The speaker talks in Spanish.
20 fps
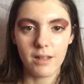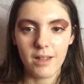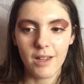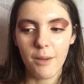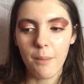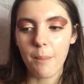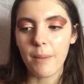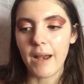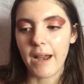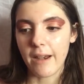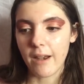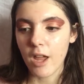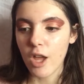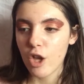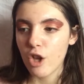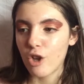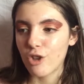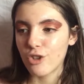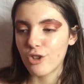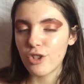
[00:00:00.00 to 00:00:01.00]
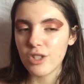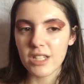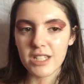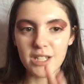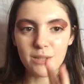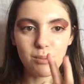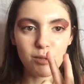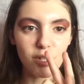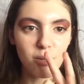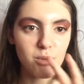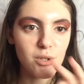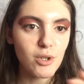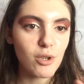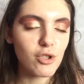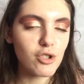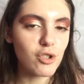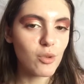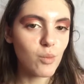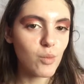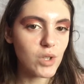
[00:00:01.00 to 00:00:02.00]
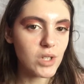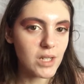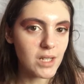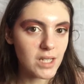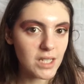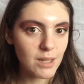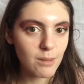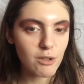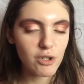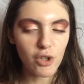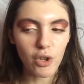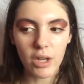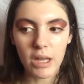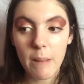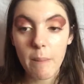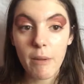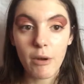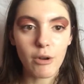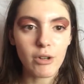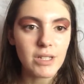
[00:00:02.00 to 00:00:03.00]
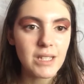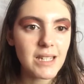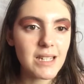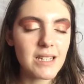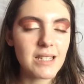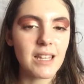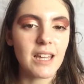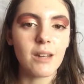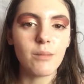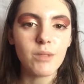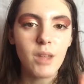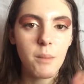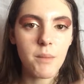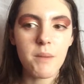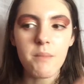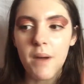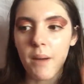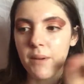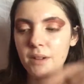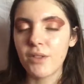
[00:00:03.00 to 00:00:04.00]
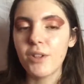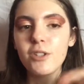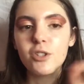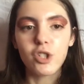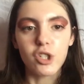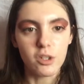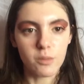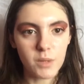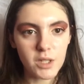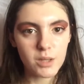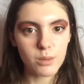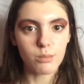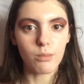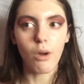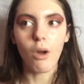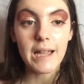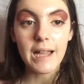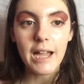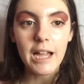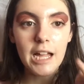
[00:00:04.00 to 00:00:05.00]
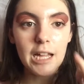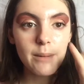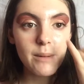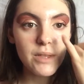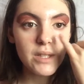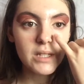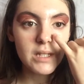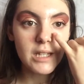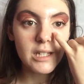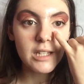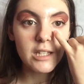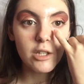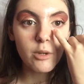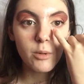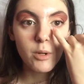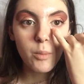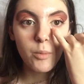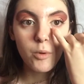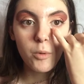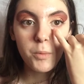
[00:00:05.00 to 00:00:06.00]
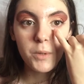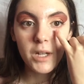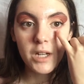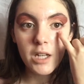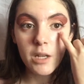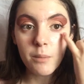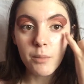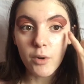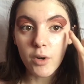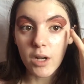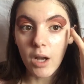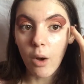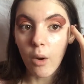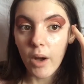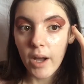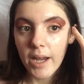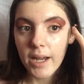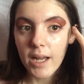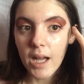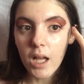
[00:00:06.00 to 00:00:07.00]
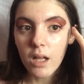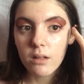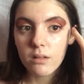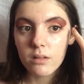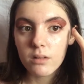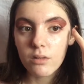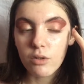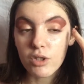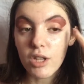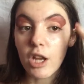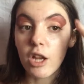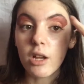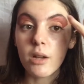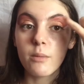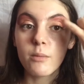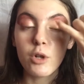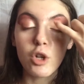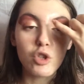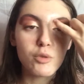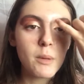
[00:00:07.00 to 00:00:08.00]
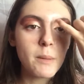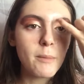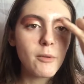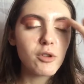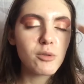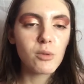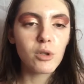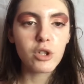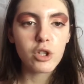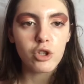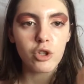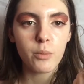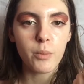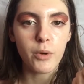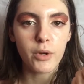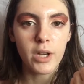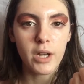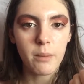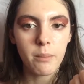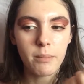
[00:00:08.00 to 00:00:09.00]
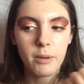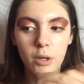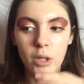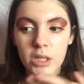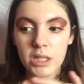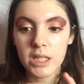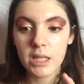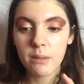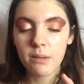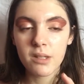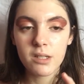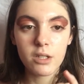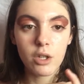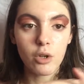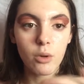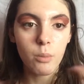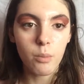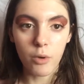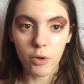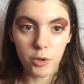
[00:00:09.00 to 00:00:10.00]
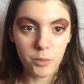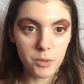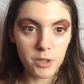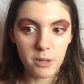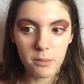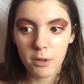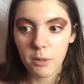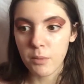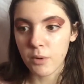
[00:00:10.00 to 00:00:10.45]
En plan, yo no sé si es porque mis ojos son muy sensibles o qué, pero es que en Instagram también me habéis dicho lo mismo. Hay veces que no me lo puedo poner ni por la ojera. O sea, los párpados me lo intento poner, pero es que hay veces que no puedo ponérmelo